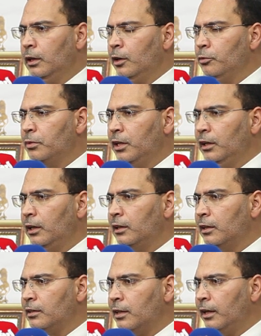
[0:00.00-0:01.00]
لا يمكن
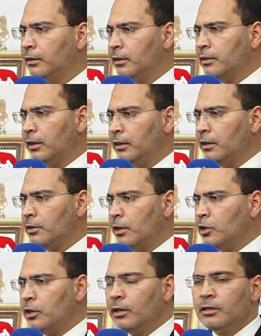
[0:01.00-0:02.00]
أن أتحدث عن
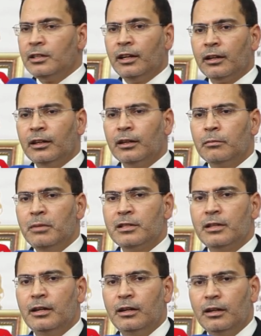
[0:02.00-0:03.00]
النتائج لأن التحقيق ما
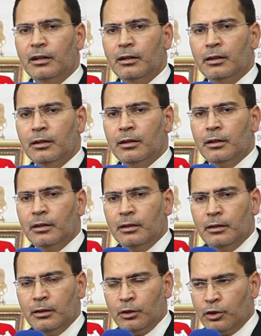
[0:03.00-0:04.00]
زال
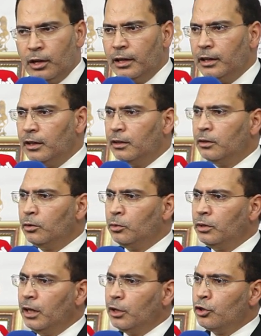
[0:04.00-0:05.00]
جاريا
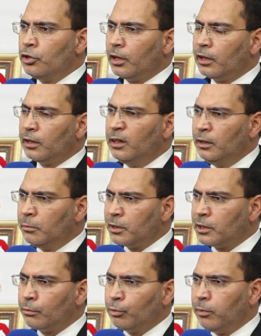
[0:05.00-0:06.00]
هنالك الشق اللي
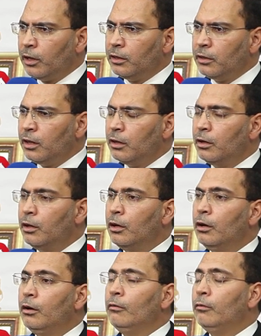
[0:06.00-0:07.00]
مرتبط بالقضاء
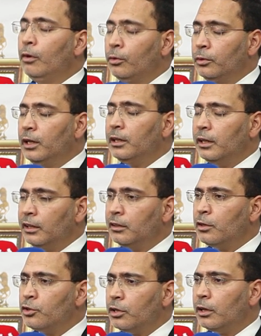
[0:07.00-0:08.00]
وهنالك
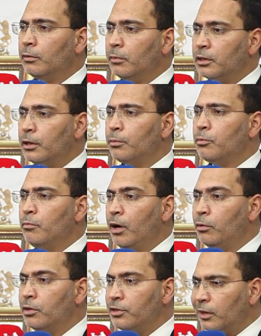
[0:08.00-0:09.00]
أيضا شق مرتبط بما
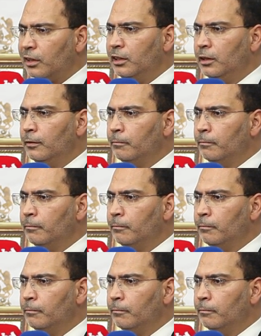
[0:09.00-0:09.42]
هو تقني